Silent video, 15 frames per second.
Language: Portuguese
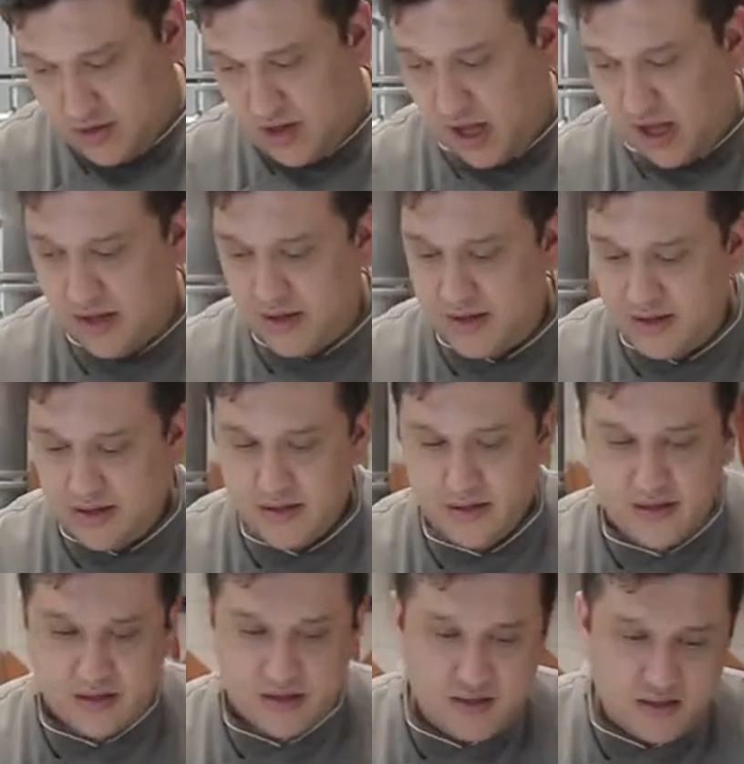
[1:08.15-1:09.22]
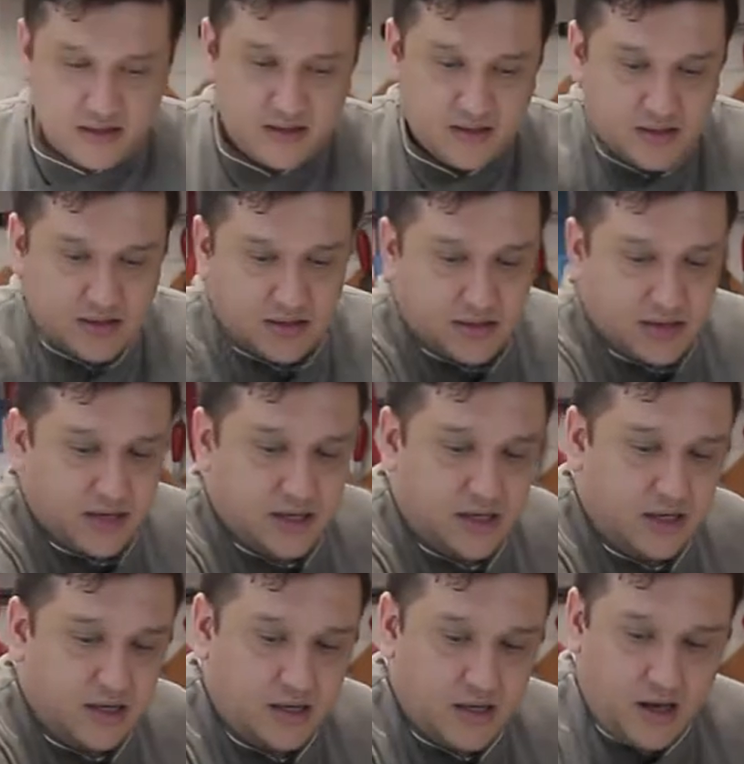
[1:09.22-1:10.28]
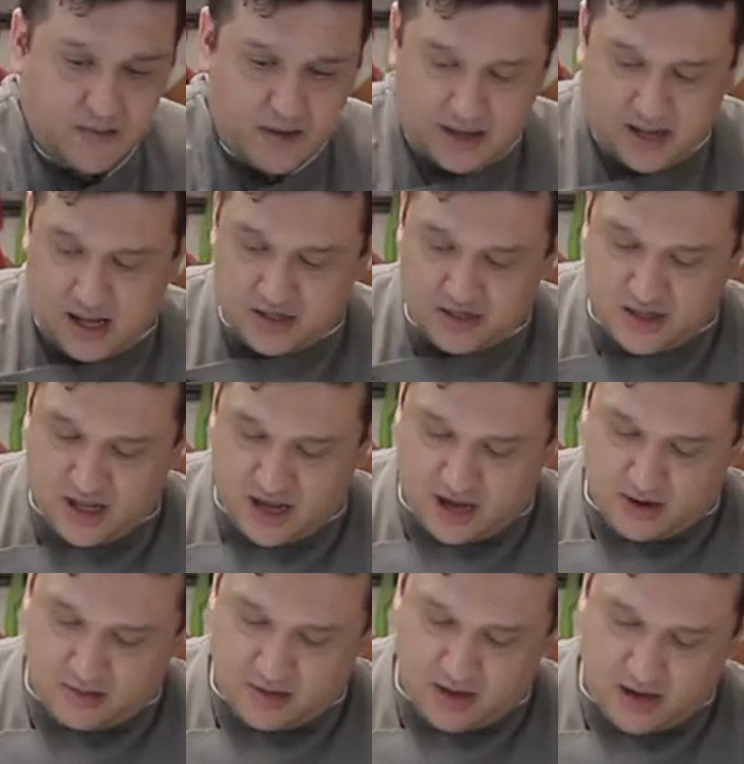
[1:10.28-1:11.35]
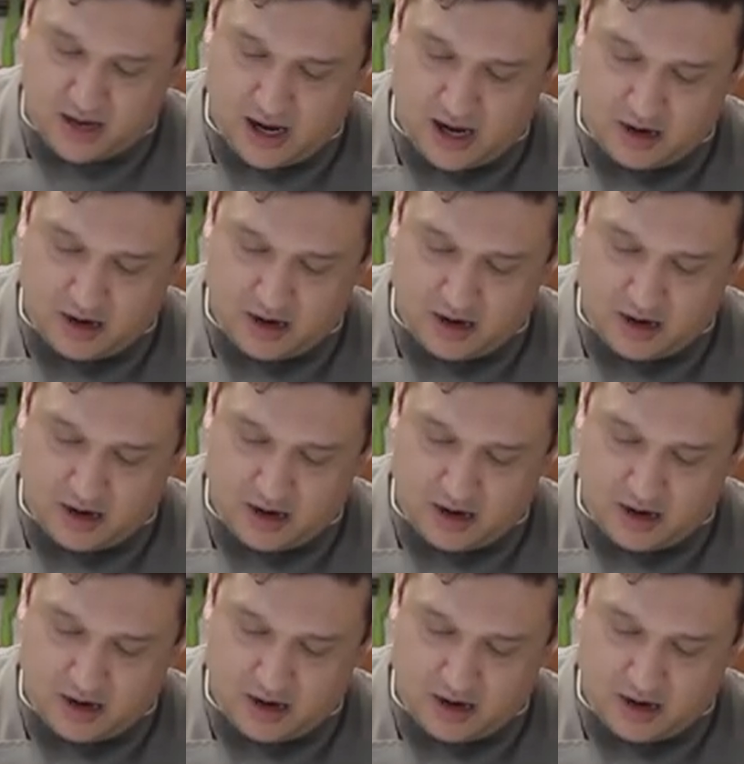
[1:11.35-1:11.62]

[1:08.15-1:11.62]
tá? E a metade da água. A